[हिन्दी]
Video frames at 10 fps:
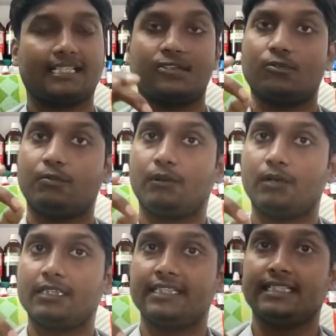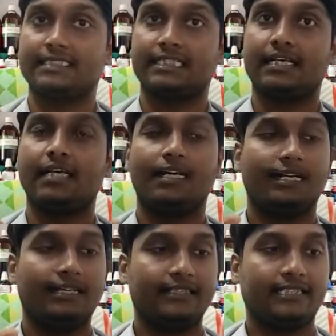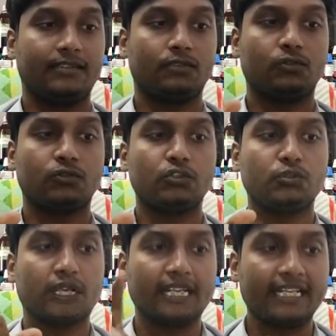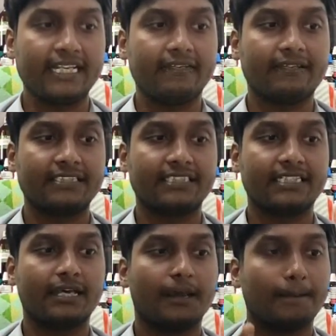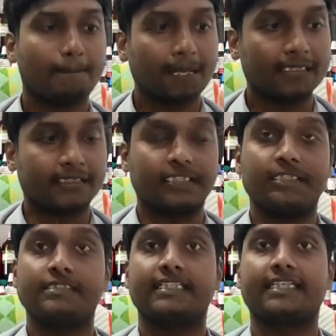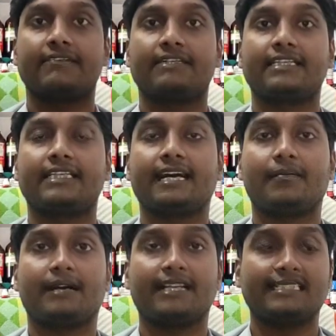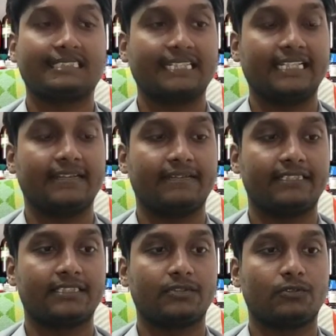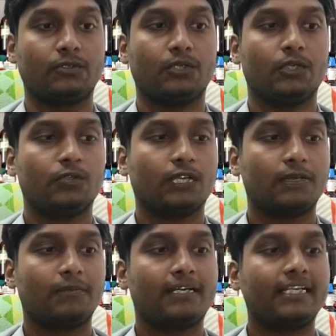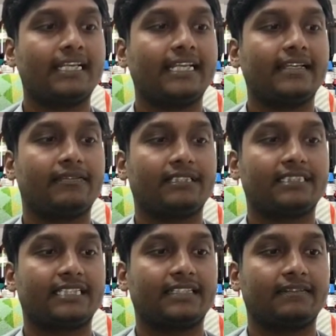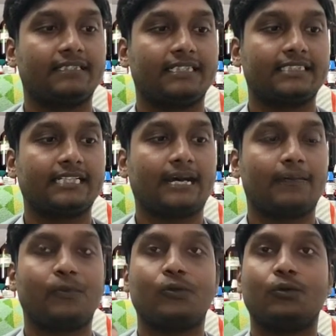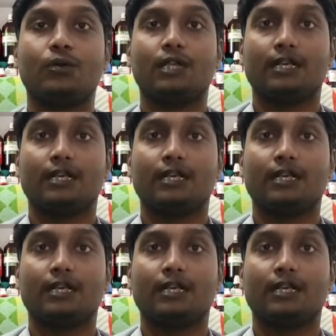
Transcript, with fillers: आते हैं तो बहुत ही अच्छा रिजल्ट तो दोस्तों यूरिनरी इन्फेक्शन प्लस इसने कवर किया हमारे स्किन इन्फेक्शन को तो अगर ब्लड के इन्फेक्शन की वजह से आपको